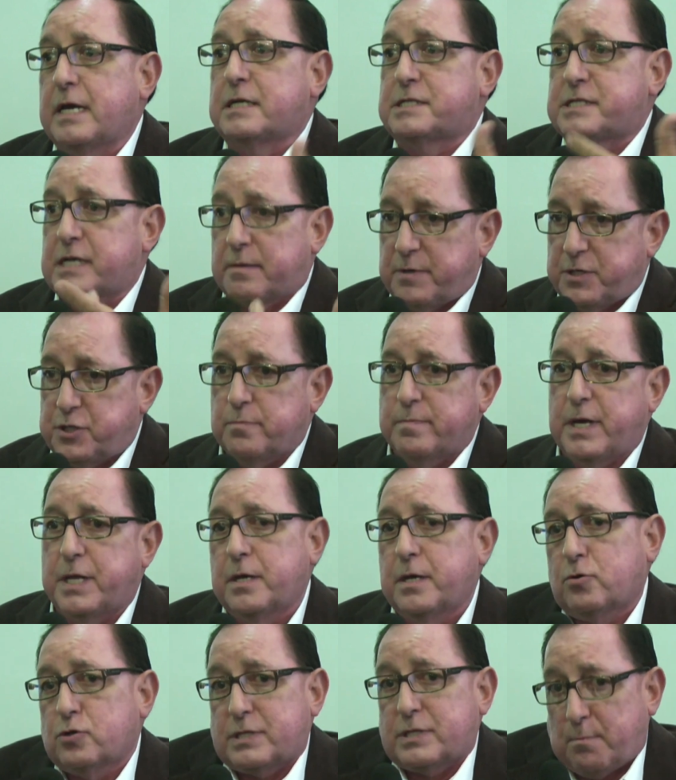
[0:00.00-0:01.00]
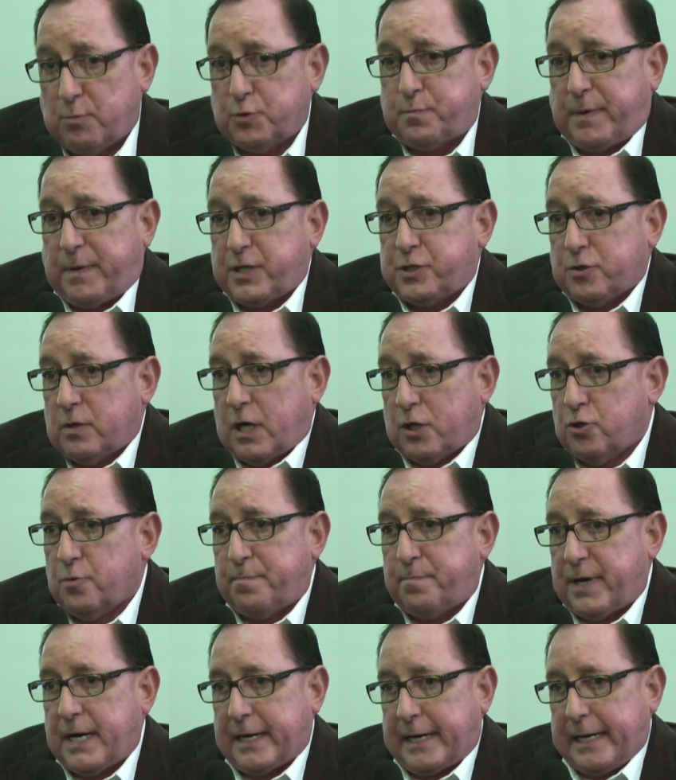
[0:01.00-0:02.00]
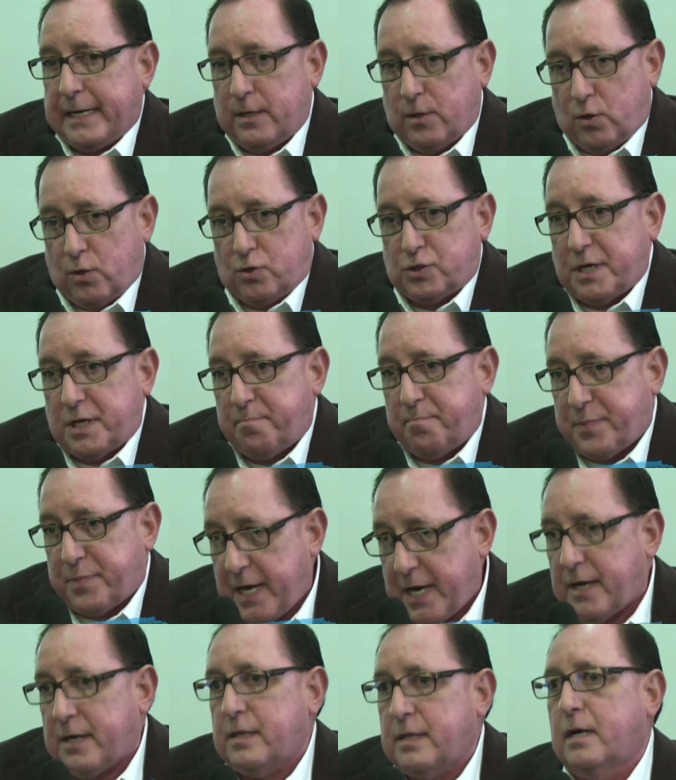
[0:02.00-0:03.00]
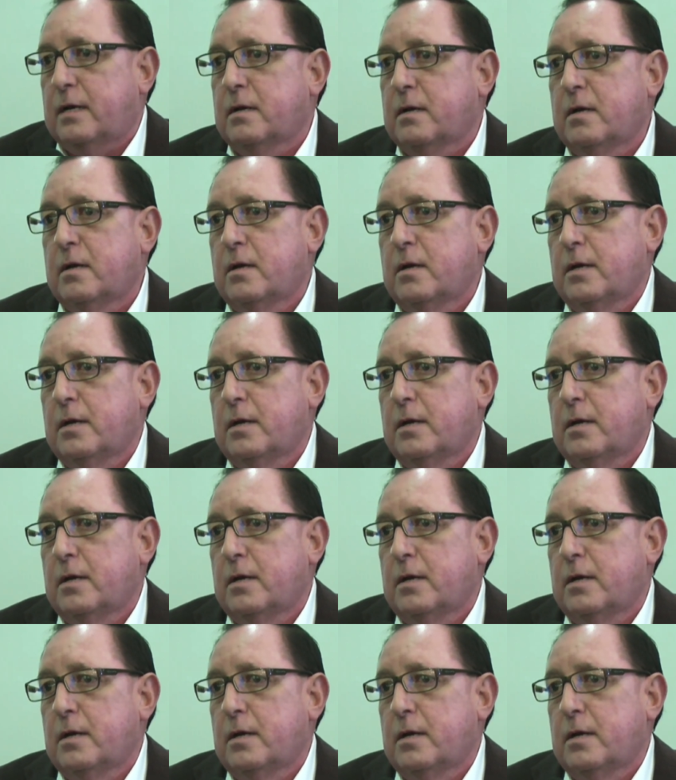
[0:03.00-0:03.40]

y el servicio médico estamos presionando para que no se pierda.